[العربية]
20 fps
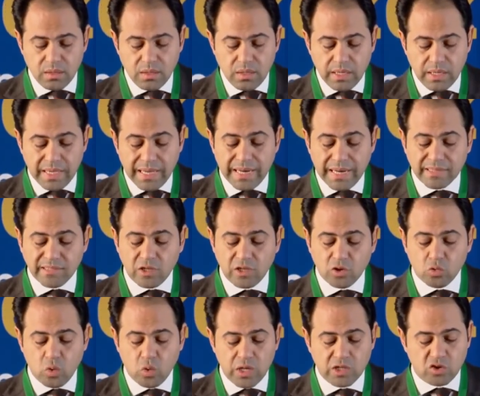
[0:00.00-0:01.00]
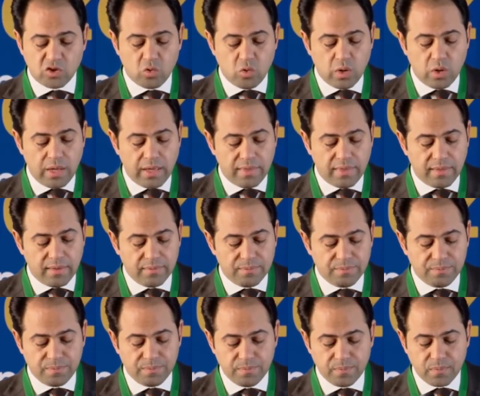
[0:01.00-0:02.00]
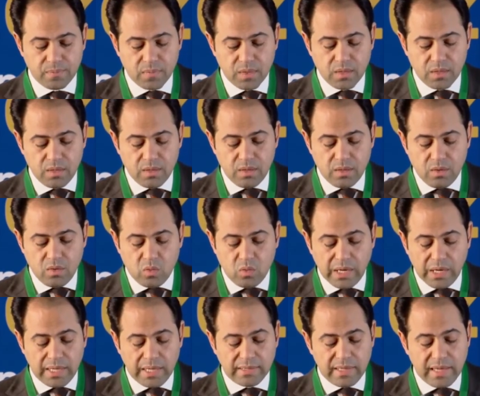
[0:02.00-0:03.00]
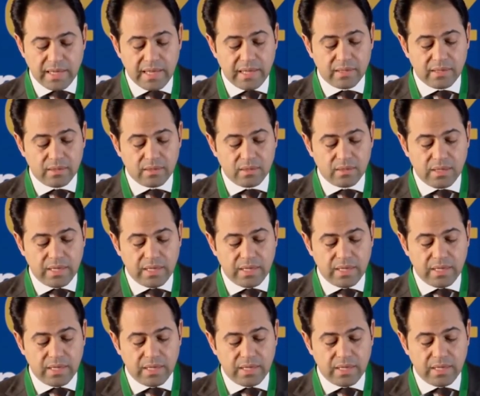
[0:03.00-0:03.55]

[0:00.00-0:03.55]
هي التي تواجه هذا والأديان